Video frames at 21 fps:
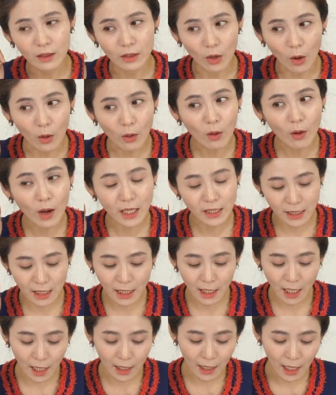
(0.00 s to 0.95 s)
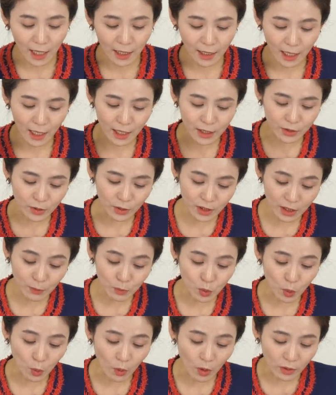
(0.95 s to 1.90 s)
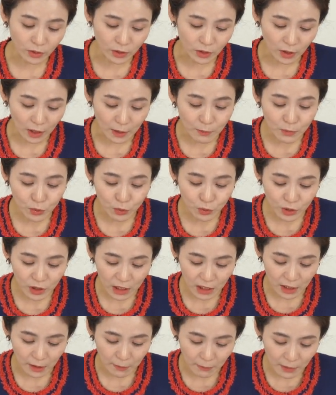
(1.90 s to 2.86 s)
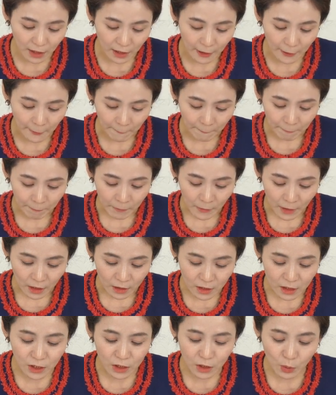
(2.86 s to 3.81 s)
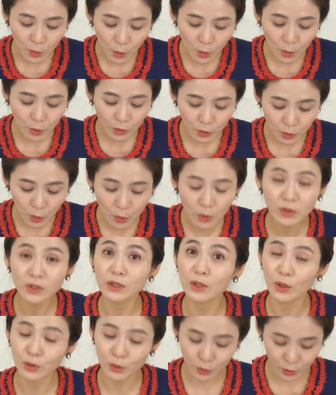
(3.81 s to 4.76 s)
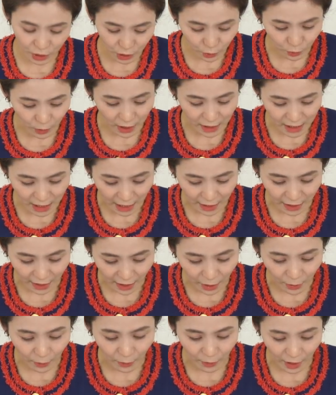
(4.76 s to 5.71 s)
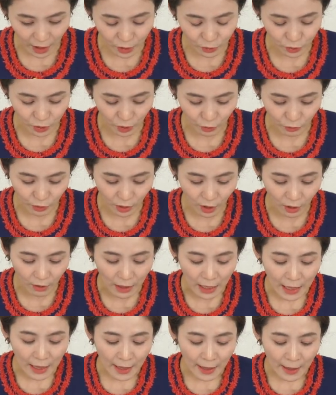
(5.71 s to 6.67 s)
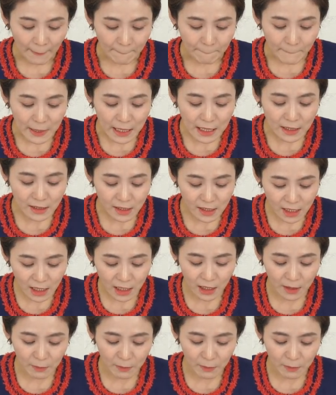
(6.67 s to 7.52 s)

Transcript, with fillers: 여러 가지 생각을 하게 해서 참 좋거든요. 임순희 님이 듣고 또 들어도 지루하지 않네요 해주셨고요. 민씨